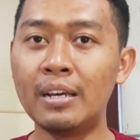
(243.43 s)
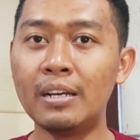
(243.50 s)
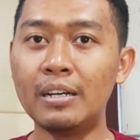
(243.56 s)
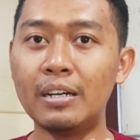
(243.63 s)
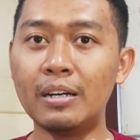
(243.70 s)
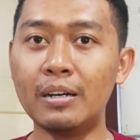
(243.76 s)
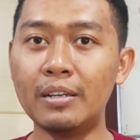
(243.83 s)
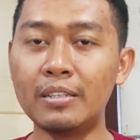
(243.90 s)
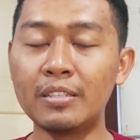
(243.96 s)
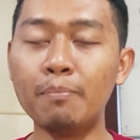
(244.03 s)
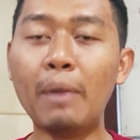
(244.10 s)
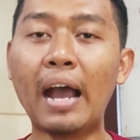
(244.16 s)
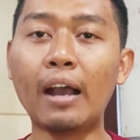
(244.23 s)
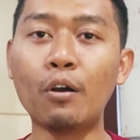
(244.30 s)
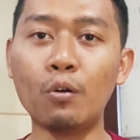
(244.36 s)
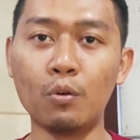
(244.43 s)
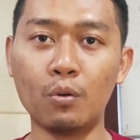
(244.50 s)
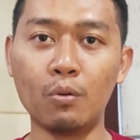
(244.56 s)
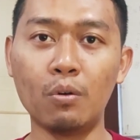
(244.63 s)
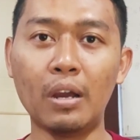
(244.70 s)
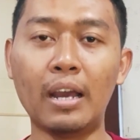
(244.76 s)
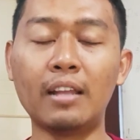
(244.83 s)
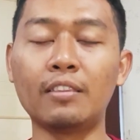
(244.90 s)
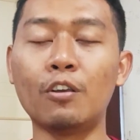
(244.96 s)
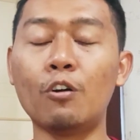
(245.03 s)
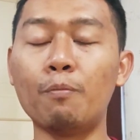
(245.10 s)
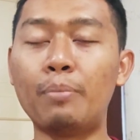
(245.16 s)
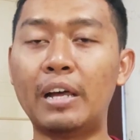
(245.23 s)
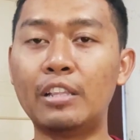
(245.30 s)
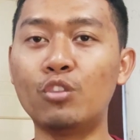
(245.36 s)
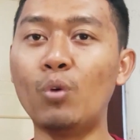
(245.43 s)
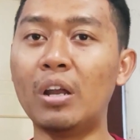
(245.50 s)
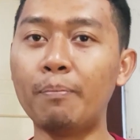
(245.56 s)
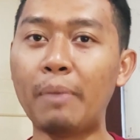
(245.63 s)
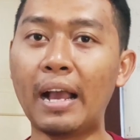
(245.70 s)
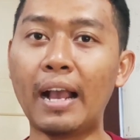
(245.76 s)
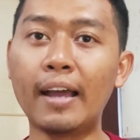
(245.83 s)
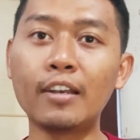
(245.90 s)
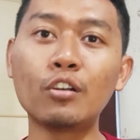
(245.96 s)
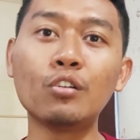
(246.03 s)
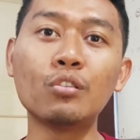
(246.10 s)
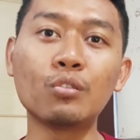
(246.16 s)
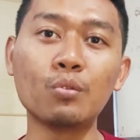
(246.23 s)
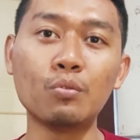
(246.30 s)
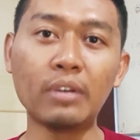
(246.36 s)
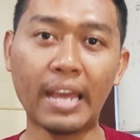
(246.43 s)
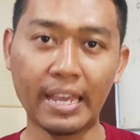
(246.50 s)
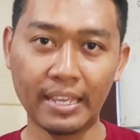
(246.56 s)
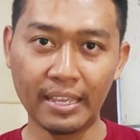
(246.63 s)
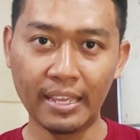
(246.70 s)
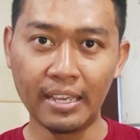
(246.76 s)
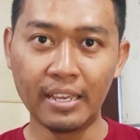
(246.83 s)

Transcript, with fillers: e, sembako atau bantuan pangan non tunai.